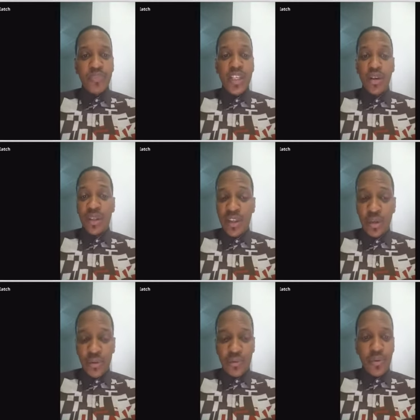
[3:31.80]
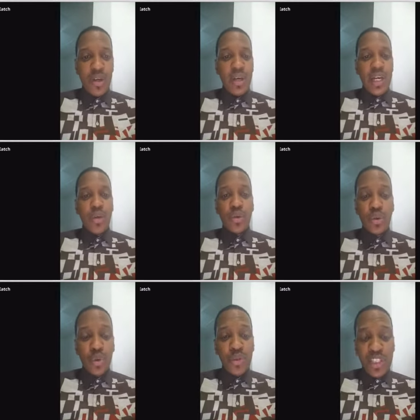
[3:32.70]
Il y en a neuf. Et le
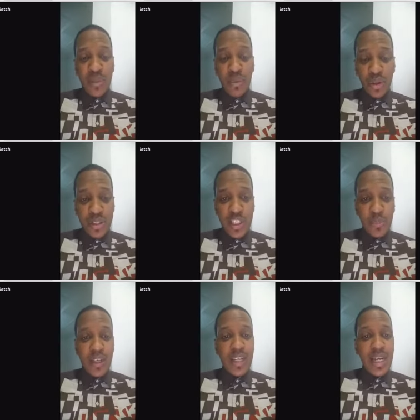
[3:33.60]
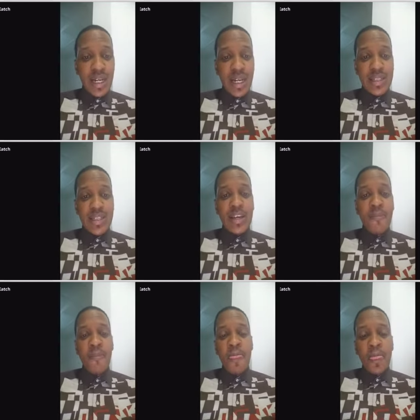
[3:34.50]
don du discernement des esprits est classé
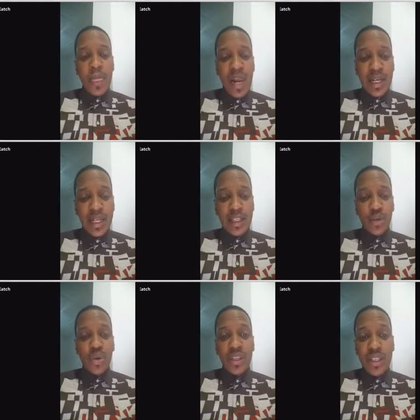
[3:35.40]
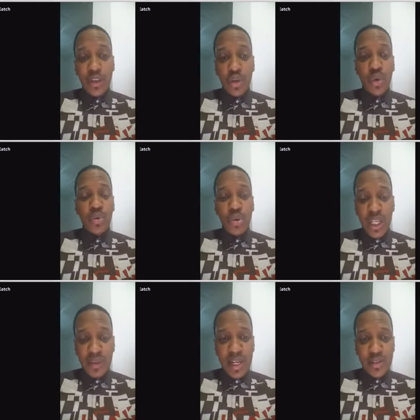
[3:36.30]
dans la catégorie des dons de
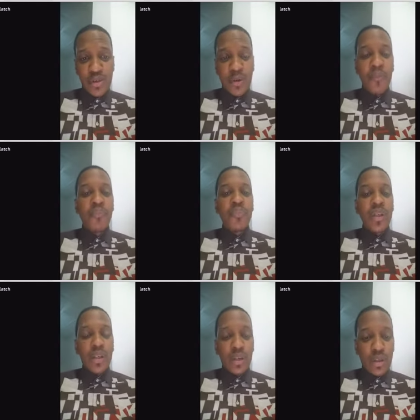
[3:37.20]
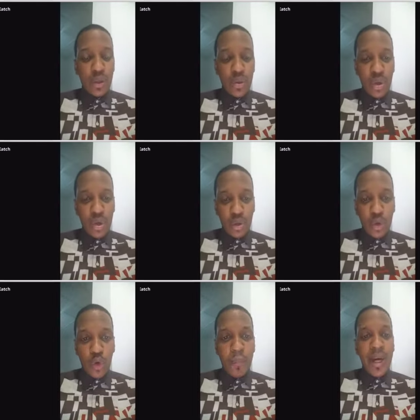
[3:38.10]
révélation, euh, que
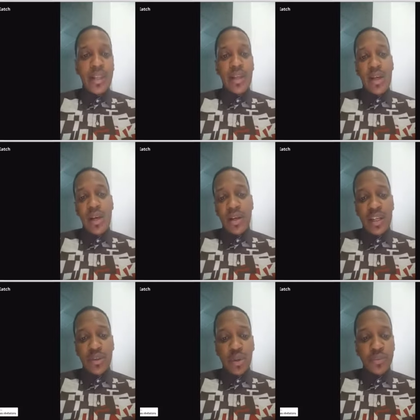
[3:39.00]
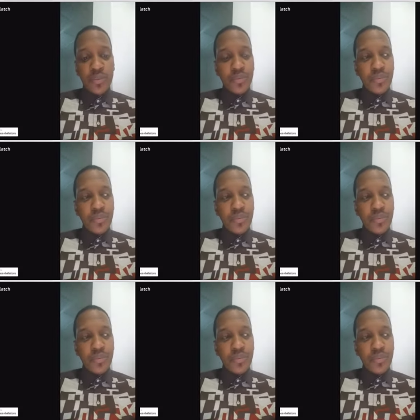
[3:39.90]
comprennent les dons